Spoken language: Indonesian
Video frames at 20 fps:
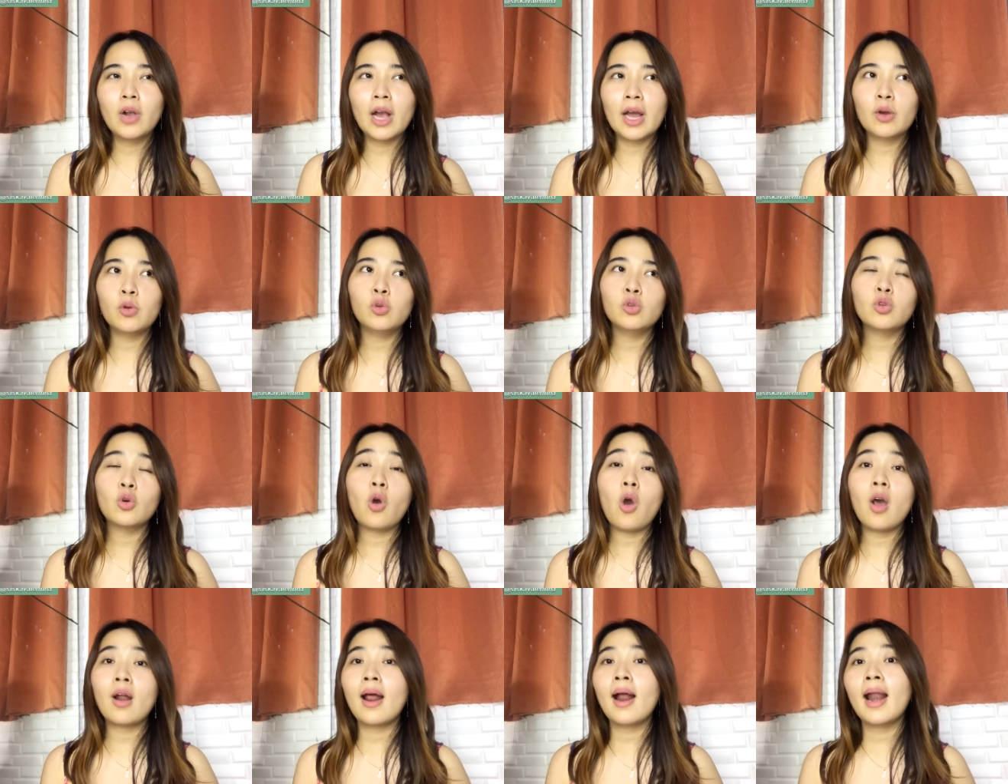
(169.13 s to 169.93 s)
bukan untuk
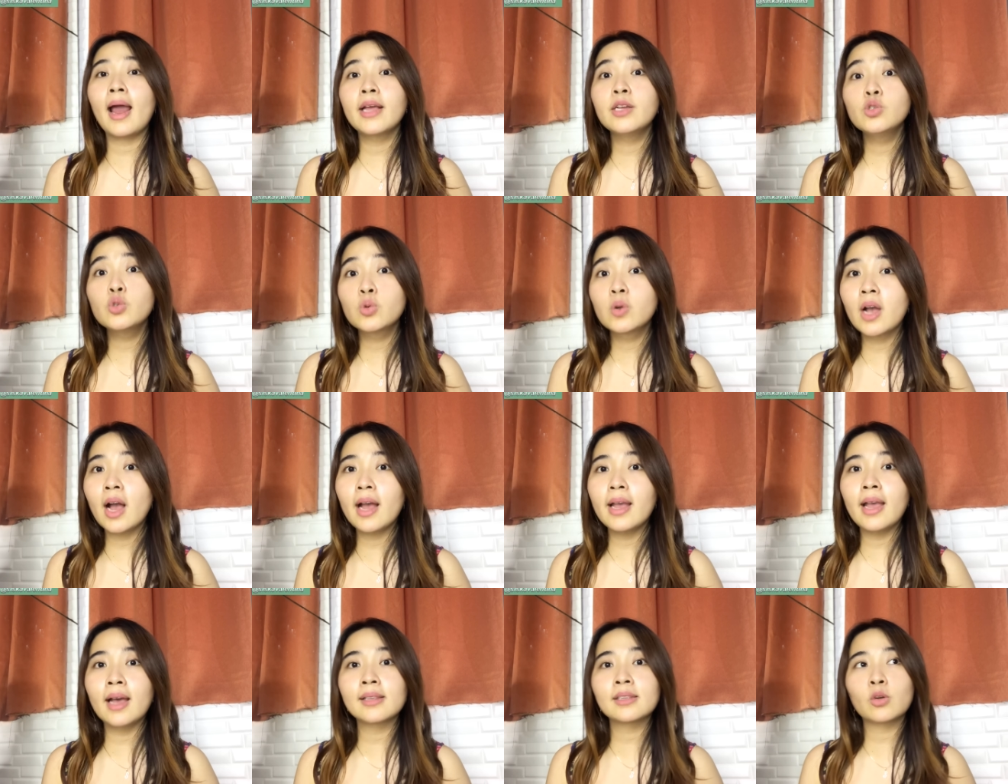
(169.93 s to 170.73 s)
orang lain
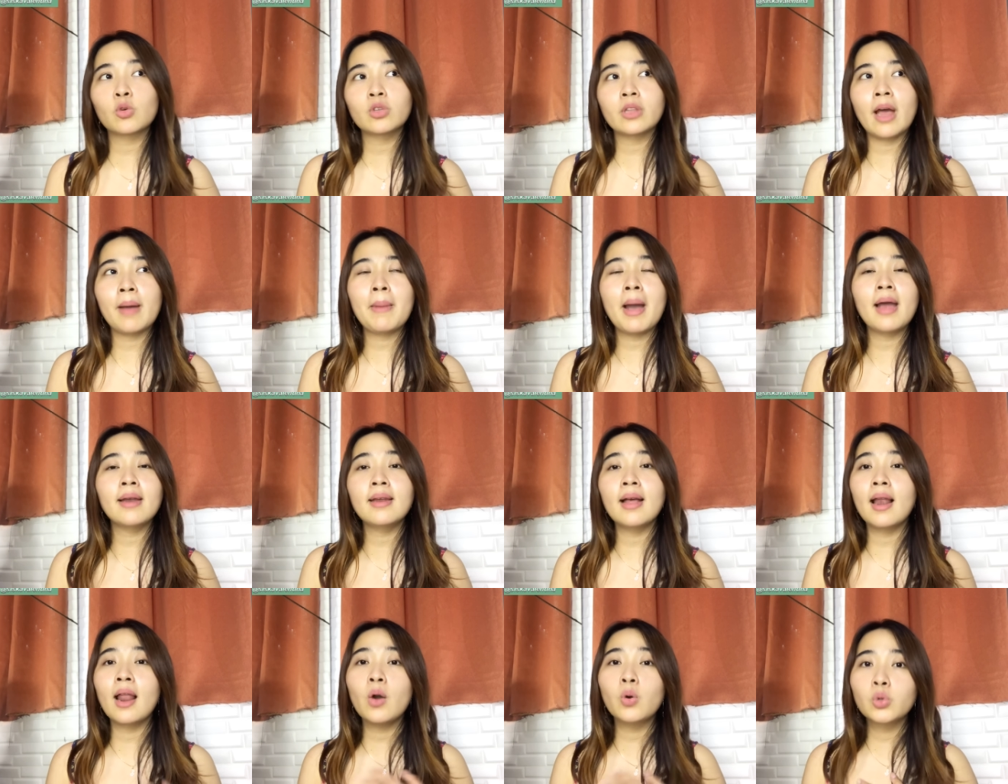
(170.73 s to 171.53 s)
juga, yang terutama
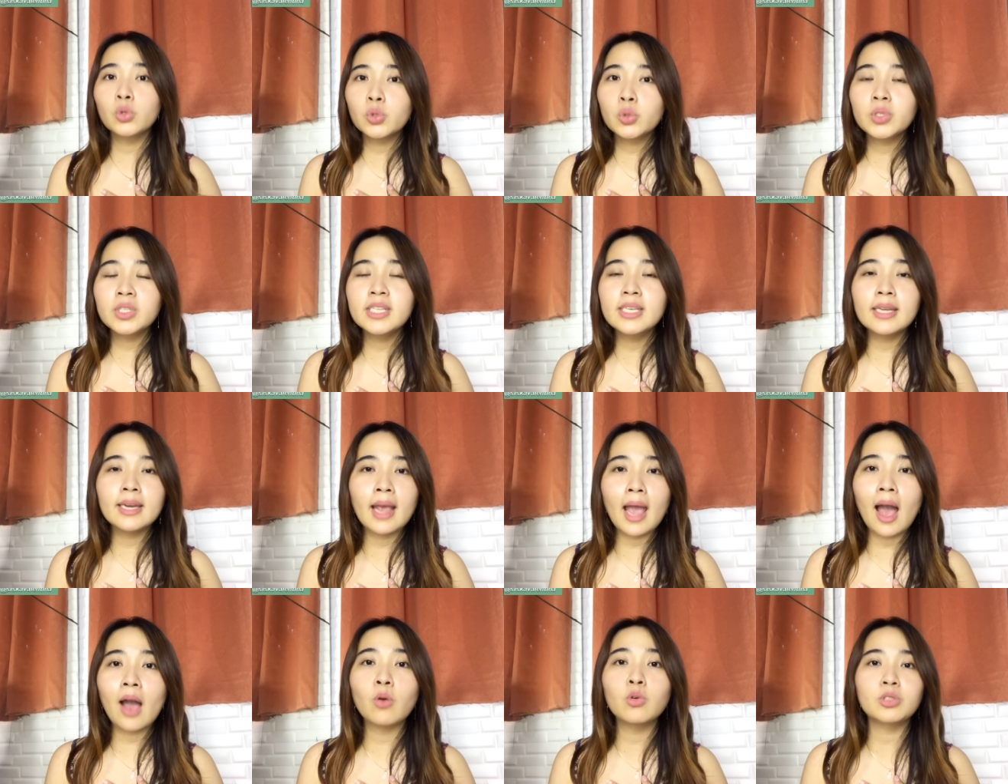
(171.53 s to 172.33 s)
adalah untuk
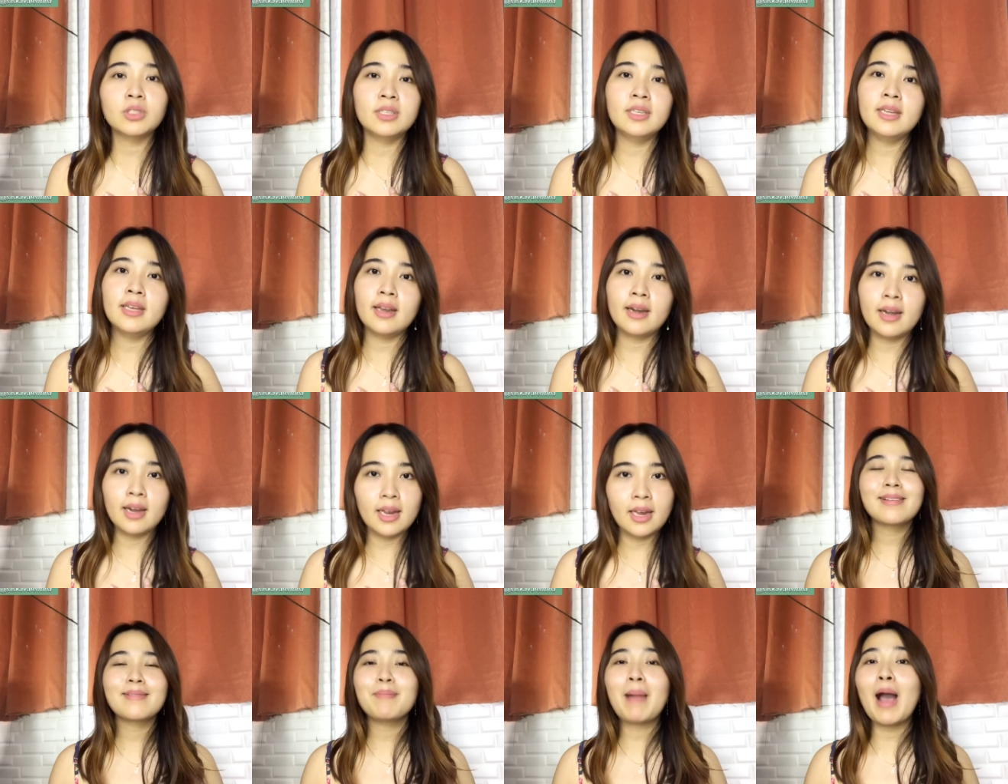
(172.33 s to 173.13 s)
diri aku sendiri.